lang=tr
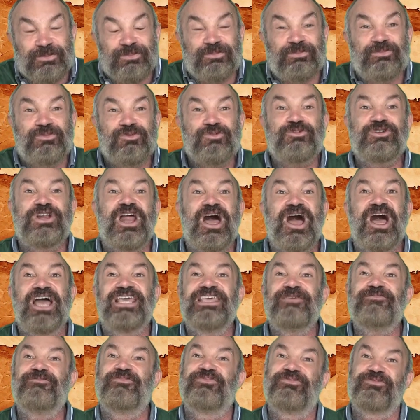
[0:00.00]
Bu
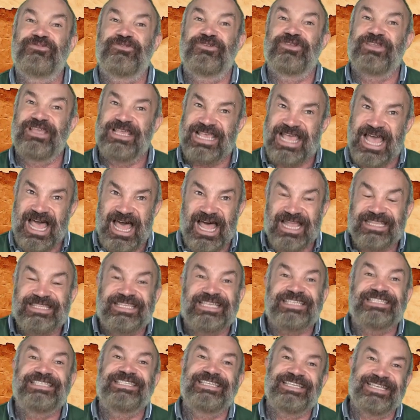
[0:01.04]
rahip
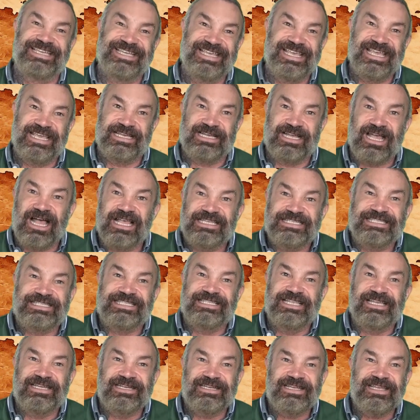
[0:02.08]
atası
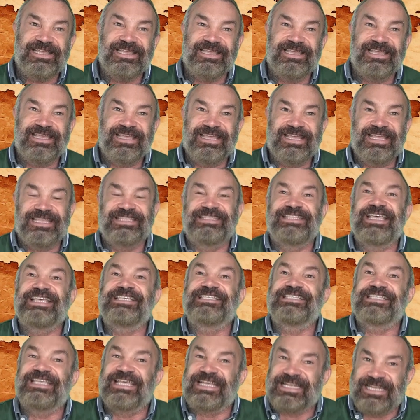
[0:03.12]
kastları
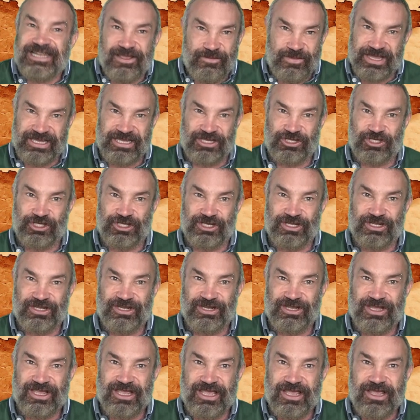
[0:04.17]
desteklemek için.
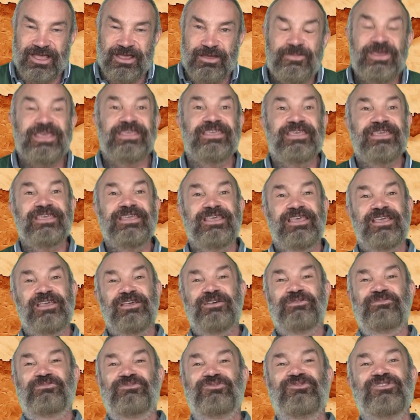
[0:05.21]
Peki
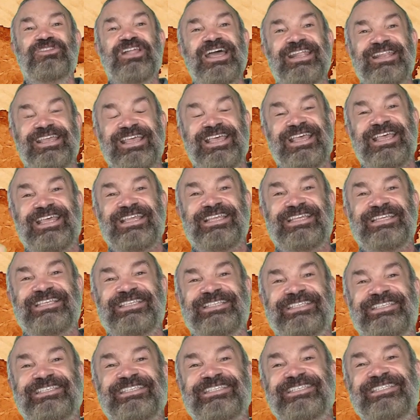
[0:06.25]
bunlar
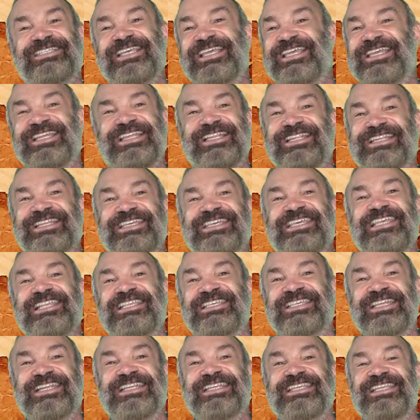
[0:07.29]
sizce
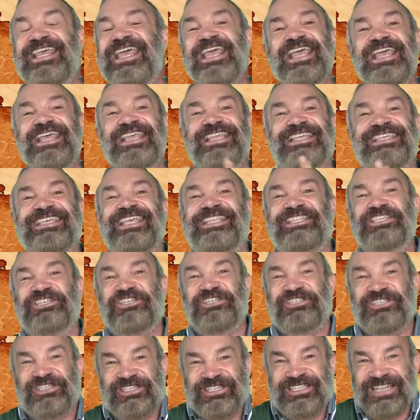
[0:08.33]
ilk ne
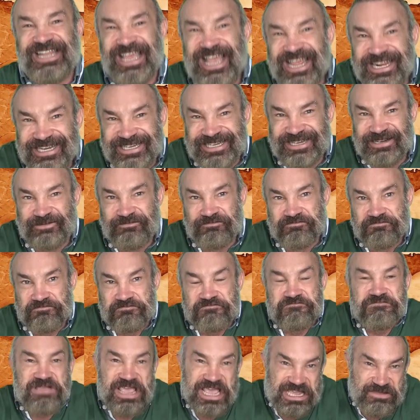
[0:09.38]
yetiştirdiler?
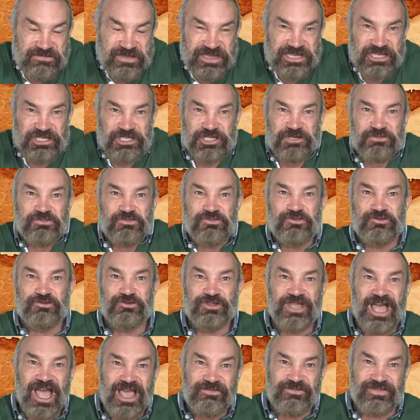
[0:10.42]
Ekmek için
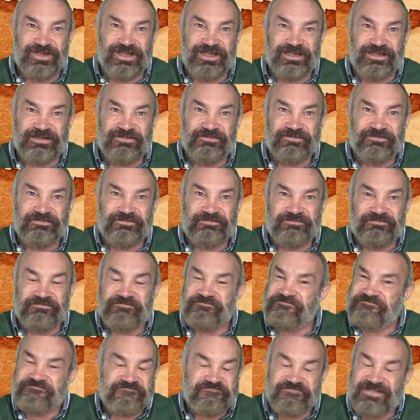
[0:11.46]
buğday mı?
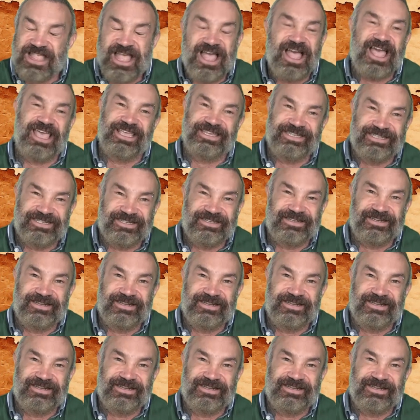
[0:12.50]
Hayır.